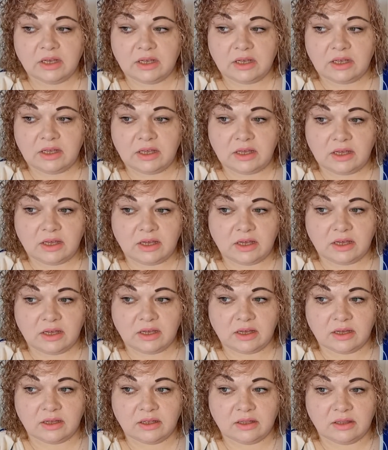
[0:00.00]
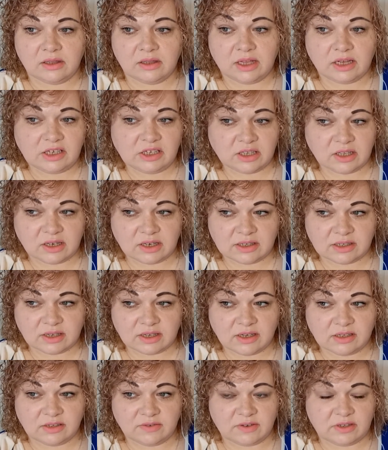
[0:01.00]
И начала
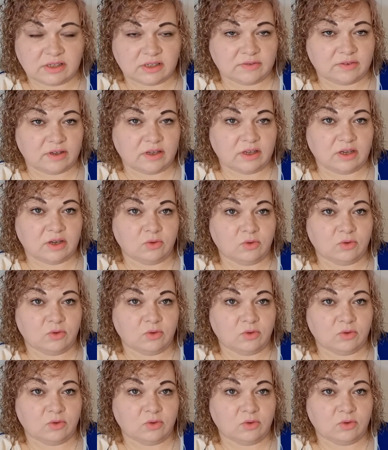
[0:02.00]
рассказывать свои